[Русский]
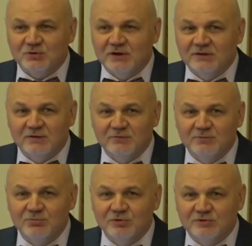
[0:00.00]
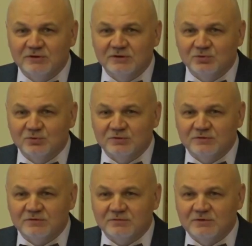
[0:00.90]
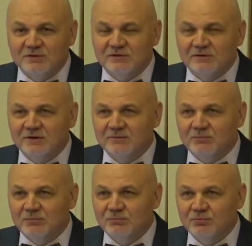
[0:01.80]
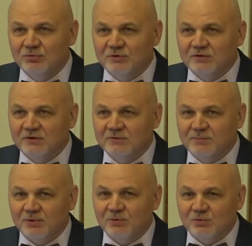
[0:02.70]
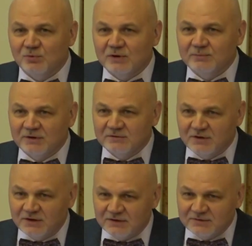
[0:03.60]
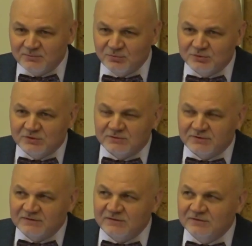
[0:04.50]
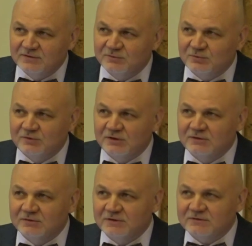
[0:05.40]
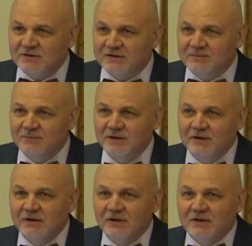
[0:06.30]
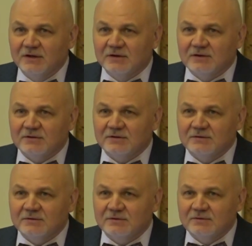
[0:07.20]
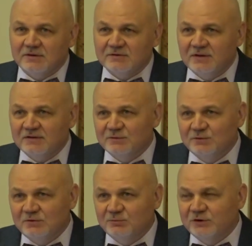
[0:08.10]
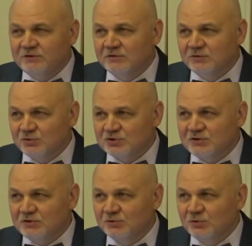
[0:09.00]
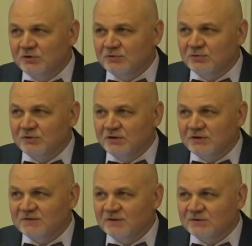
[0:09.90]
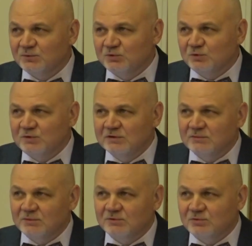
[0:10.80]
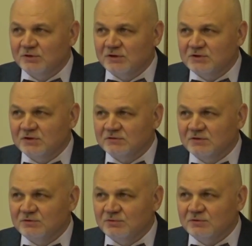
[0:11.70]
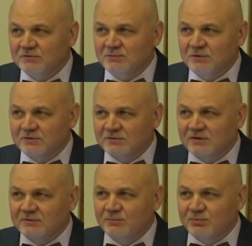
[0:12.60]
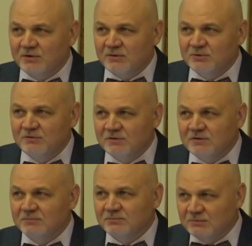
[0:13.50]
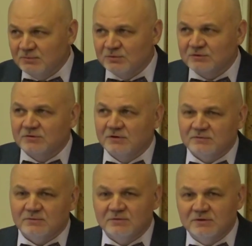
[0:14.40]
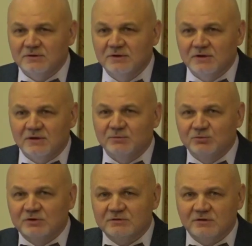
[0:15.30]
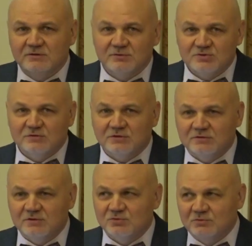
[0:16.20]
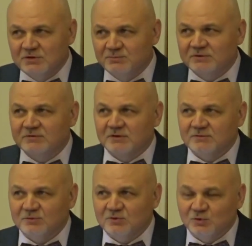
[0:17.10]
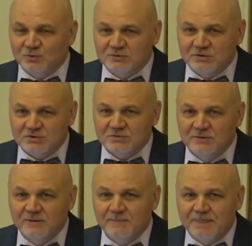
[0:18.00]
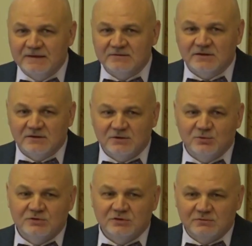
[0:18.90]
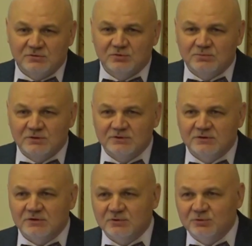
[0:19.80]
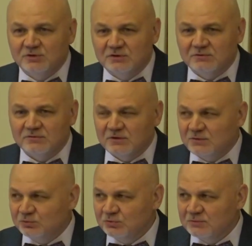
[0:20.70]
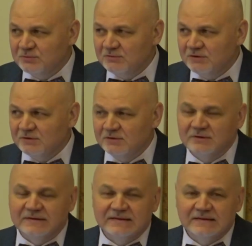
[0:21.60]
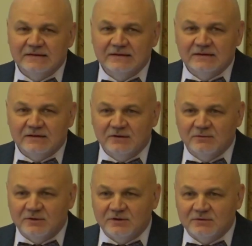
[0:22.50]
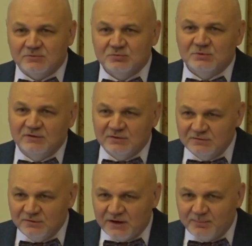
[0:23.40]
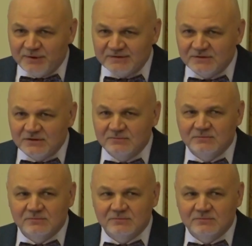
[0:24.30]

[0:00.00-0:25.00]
когда вы будете готовить свидетеля, будете ли вы прокурором и адвокатом, будет это в российском суде или в иностранном, э, рассказывайте ему один и тот же анекдот, который я рассказываю студентам, которые хотят стать юристами. Я рассказывал про медведя, по-моему, рассказывал, да? Кому не рассказывал, сейчас расскажу, вы не подсказывайте, кто слышал. Старый охотник ведет молодых охотников на охоту на медведя и говорит им, что медведь зверь опасный,